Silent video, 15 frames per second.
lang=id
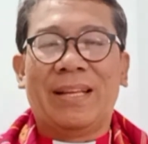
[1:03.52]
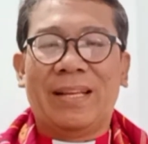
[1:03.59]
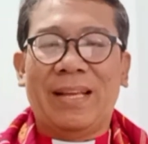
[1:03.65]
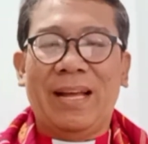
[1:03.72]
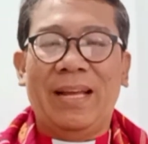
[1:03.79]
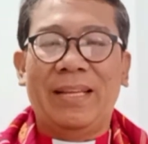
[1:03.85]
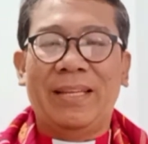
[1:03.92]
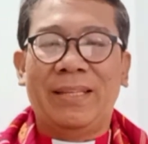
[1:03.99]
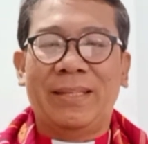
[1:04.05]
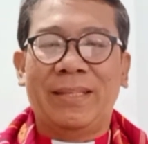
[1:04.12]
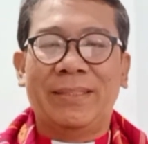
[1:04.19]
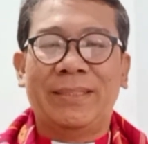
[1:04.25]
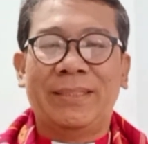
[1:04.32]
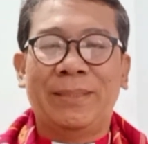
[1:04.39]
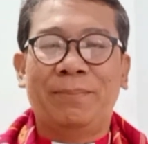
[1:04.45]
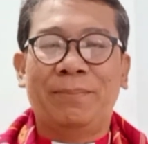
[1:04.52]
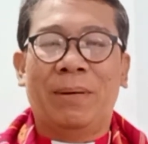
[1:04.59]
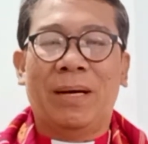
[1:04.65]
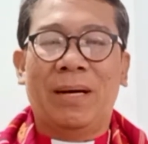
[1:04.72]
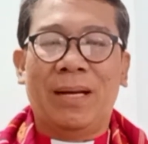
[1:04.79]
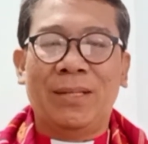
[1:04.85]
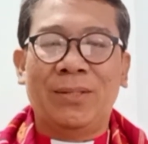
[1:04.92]
Kai si
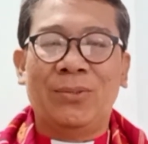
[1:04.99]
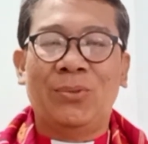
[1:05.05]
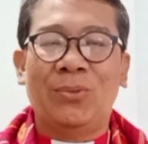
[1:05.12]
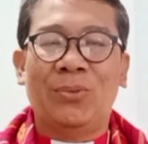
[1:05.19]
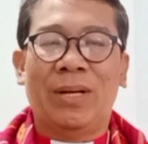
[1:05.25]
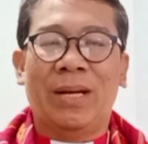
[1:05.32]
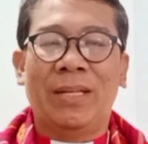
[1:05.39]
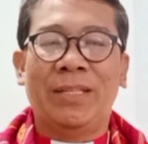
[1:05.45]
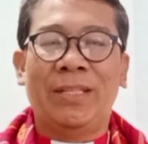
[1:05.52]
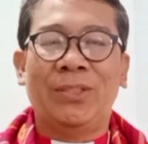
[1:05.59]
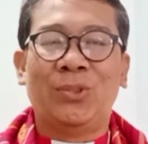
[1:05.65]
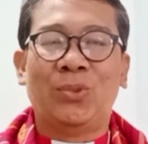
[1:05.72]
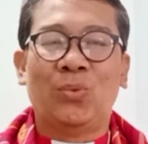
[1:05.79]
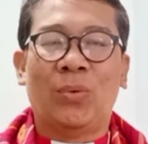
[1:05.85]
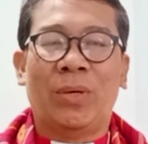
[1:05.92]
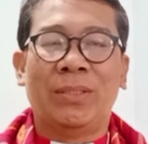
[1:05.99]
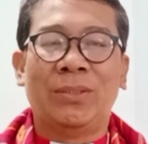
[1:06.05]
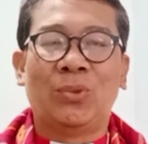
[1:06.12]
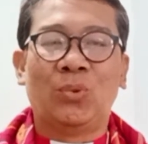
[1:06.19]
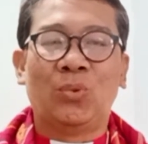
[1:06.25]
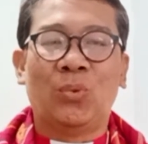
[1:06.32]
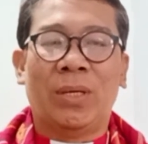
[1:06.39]
bahandu adi
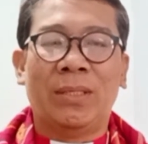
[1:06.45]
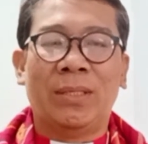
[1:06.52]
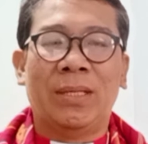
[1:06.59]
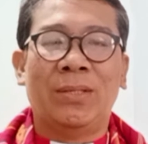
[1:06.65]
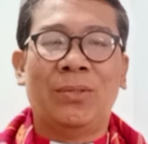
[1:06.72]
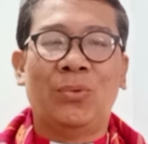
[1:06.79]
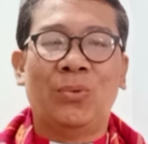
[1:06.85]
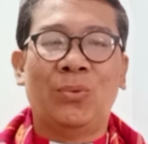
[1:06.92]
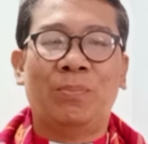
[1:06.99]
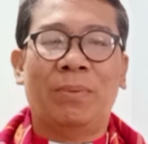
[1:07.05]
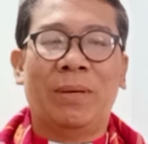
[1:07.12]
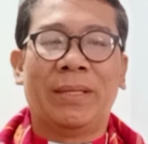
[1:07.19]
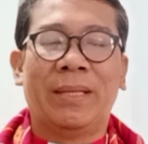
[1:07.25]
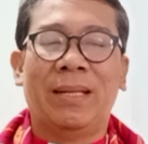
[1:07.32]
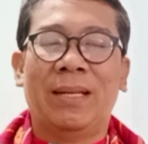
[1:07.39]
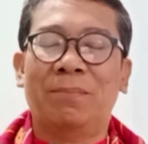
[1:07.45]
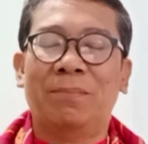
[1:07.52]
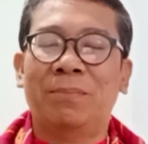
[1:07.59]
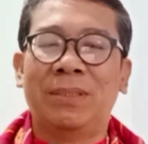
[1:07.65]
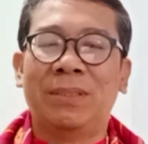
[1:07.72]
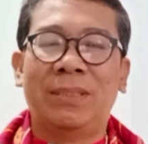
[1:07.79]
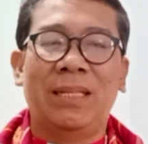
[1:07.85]
suan suanandu bagila
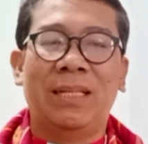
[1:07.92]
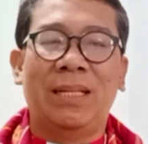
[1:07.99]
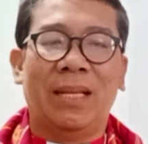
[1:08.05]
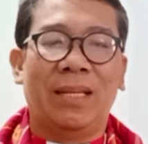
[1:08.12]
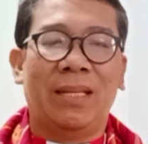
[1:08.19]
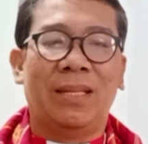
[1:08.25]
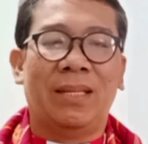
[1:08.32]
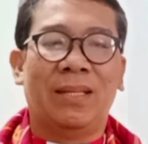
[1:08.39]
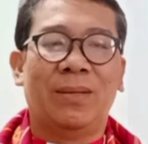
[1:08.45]
mejile